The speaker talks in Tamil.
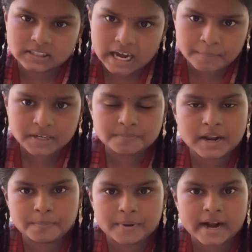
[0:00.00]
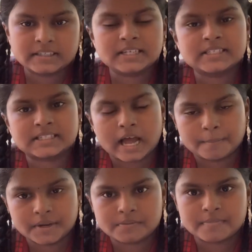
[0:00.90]
கமிட்மெண்ட் ப்ராக்டிஸ்
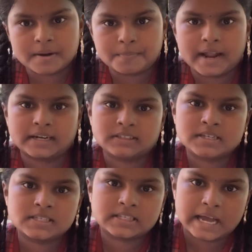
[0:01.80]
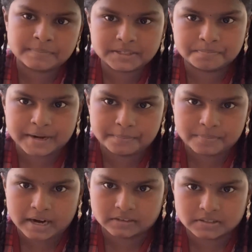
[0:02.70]
கமிட்மெண்ட் ப்ராக்டிஸ் கமிட்மெண்ட்
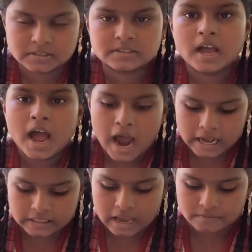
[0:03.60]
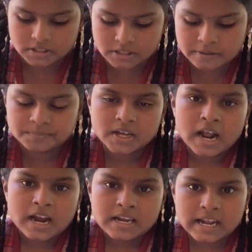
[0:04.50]
ப்ராக்டிஸ் அதாவது
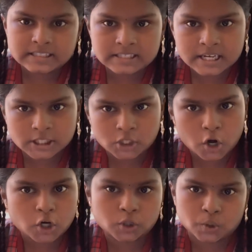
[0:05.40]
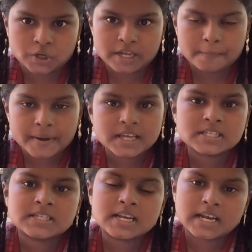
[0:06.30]
லட்சியத்தோடு கூடிய
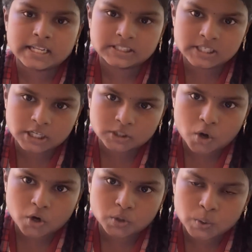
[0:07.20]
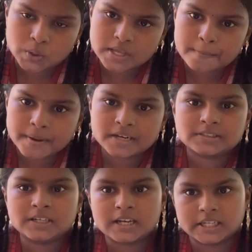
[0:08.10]
பயிற்சி லட்சியத்தோடு கூடிய
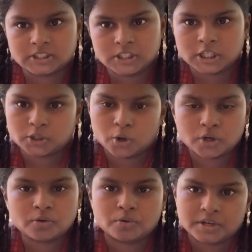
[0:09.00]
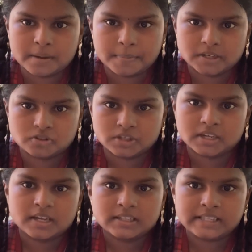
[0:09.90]
பயிற்சி லட்சியத்தோடு கூடிய பயிற்சி
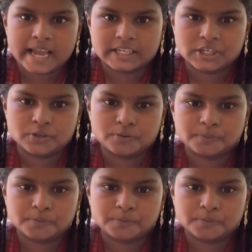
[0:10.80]
தேங்க்யூ